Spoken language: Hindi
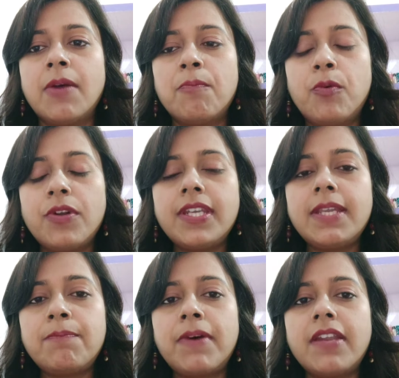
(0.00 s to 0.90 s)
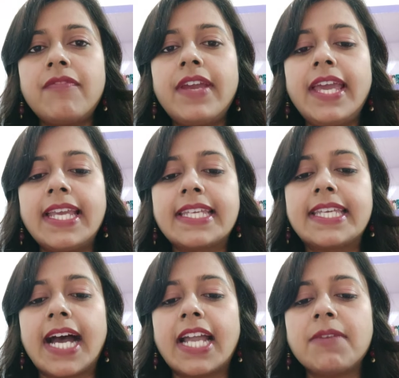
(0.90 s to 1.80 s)
पुण्य पर्व है
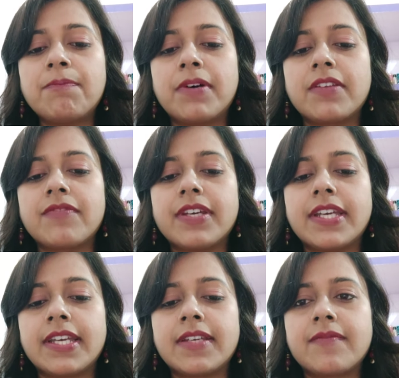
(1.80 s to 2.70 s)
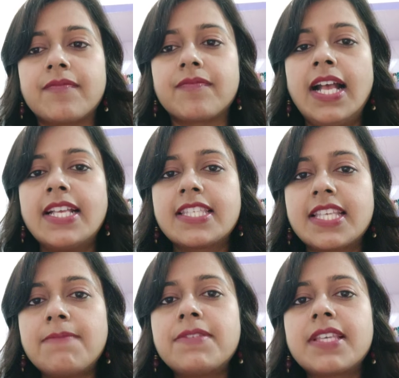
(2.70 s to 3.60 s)
ज्ञान पर्व है
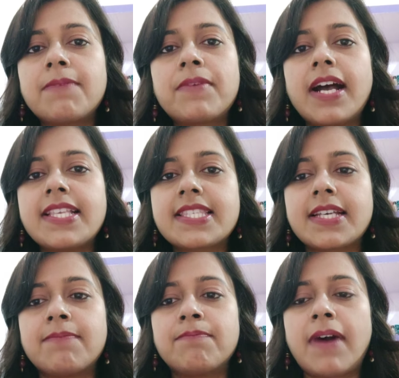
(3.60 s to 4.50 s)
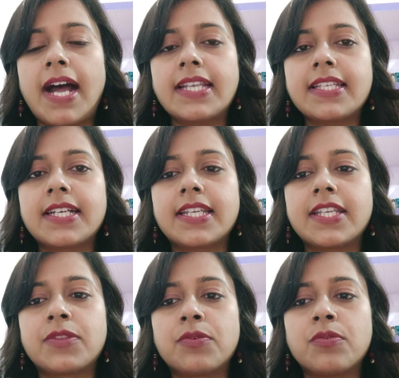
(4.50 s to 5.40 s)
सब सबका सम्मान
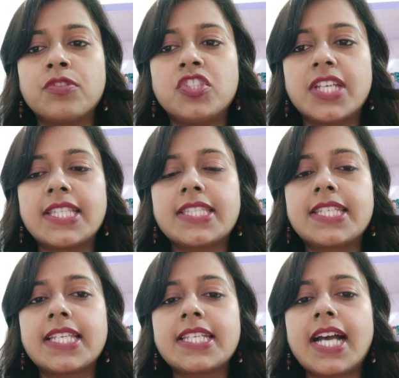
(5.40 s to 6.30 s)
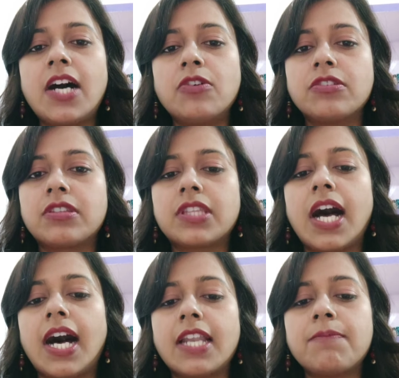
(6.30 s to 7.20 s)
करे तो जन जन का
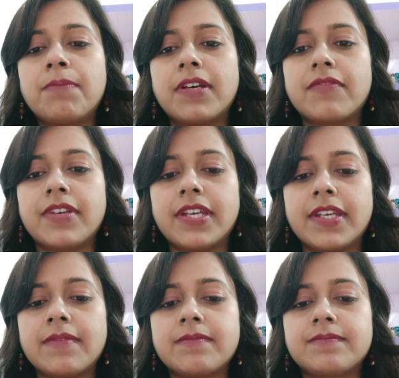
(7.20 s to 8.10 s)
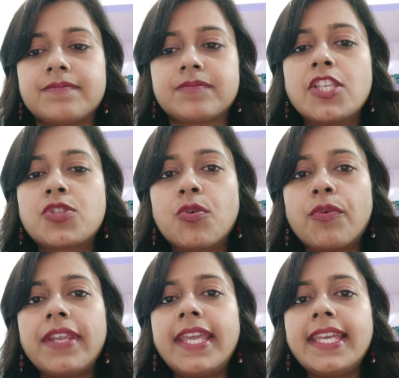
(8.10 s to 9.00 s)
उत्थान पर्व है
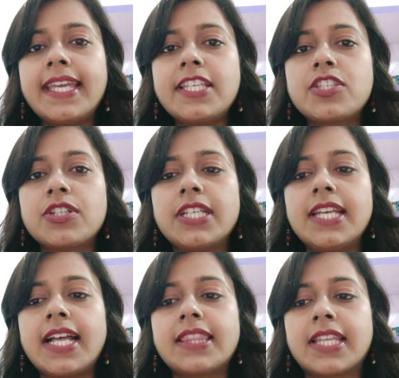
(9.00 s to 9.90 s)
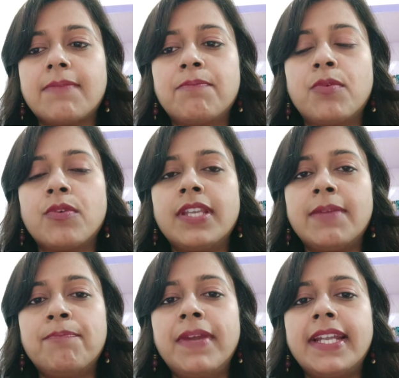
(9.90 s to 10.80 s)
सोने की चिड़िया तब
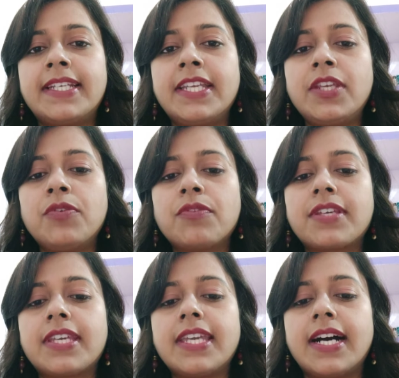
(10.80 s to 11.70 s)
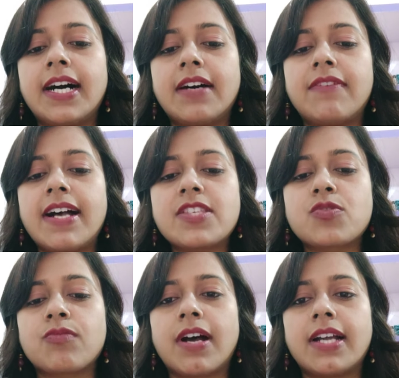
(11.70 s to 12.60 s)
बोले बेटी युग की हवा
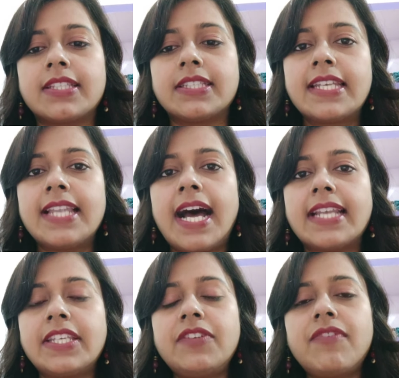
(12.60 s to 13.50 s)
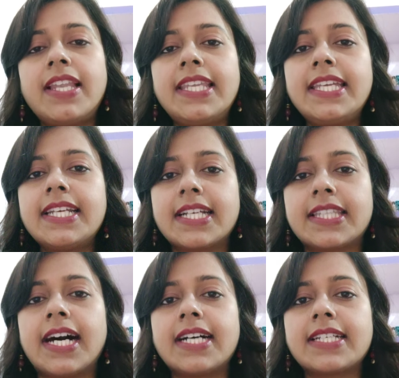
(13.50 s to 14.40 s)
सुहानी नानी वाली
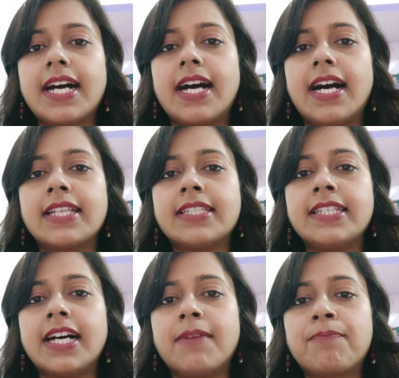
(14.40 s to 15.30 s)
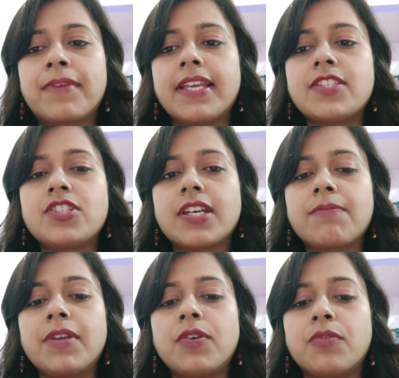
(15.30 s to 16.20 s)
कथा कहानी अब के जग
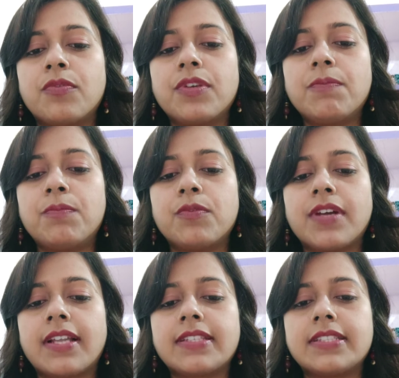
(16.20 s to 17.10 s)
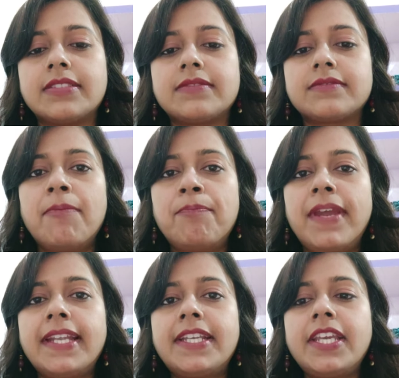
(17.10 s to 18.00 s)
में हुई पुरानी
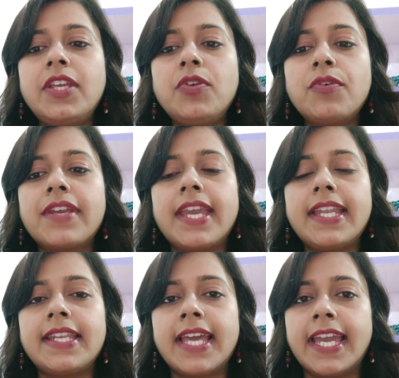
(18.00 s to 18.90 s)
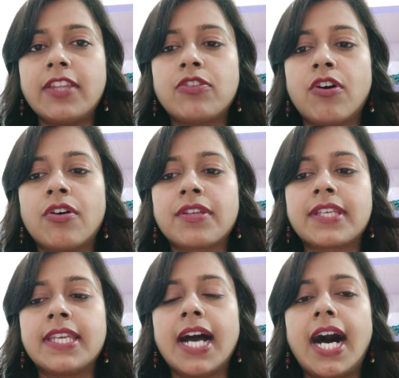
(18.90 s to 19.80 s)
बेटी युग के नए दौर
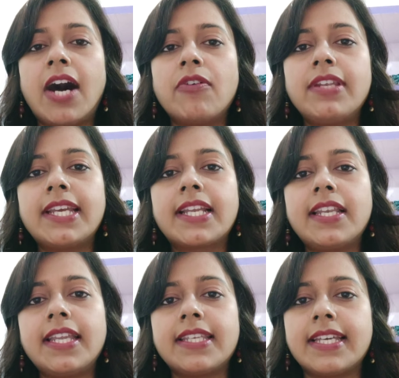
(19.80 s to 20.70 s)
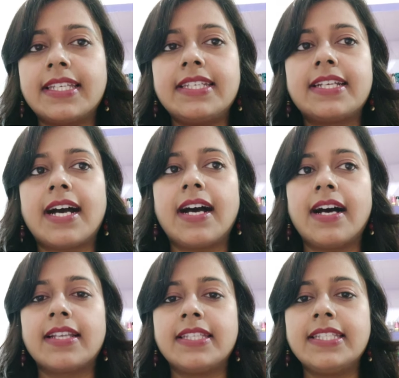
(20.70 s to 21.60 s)
की आओ लिख ले नई
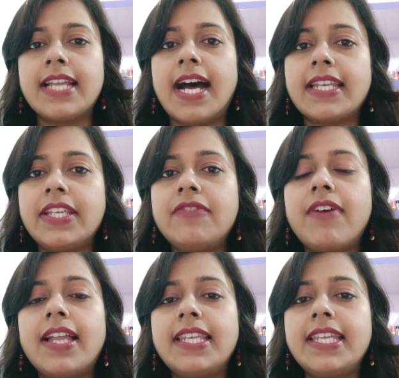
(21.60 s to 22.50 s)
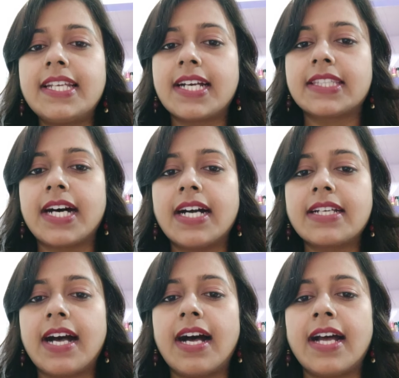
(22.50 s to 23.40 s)
कहानी नानी वाली कथा
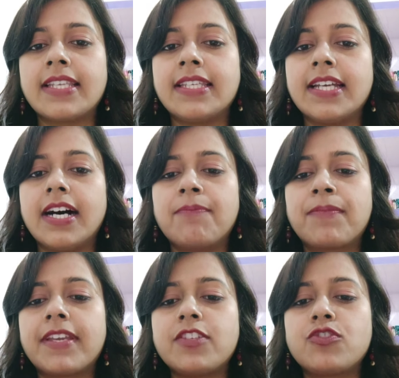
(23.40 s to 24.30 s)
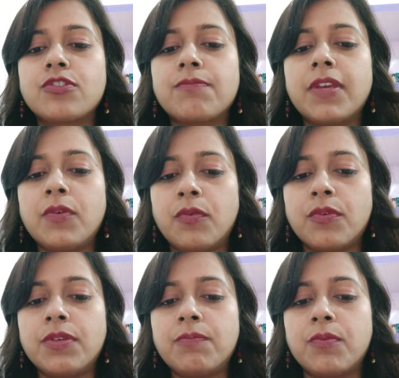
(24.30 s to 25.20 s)
कहानी अब के युग में
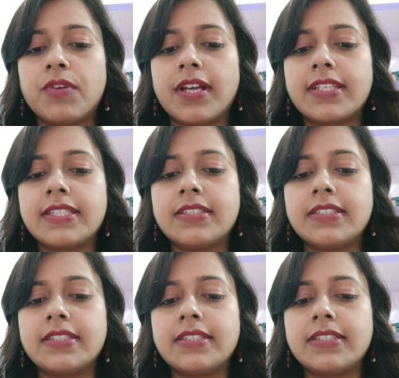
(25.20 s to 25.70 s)
हुई पुरानी